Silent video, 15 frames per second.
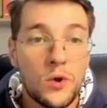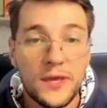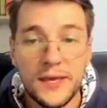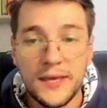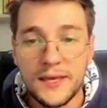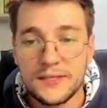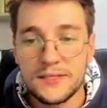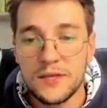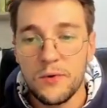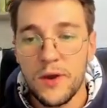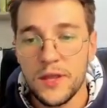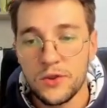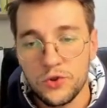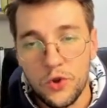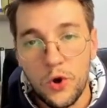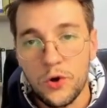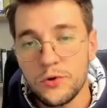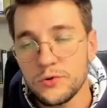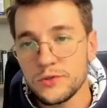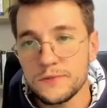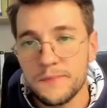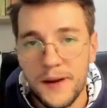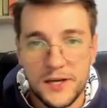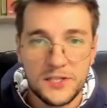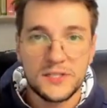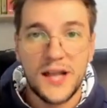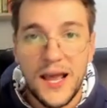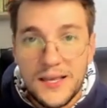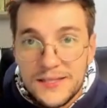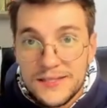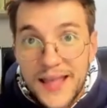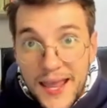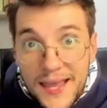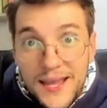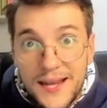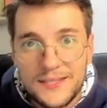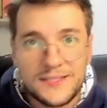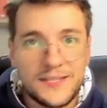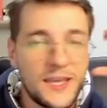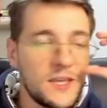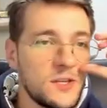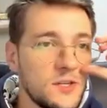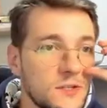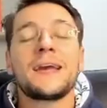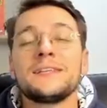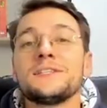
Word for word: que que são retornos marginais sinais decrescentes. Quer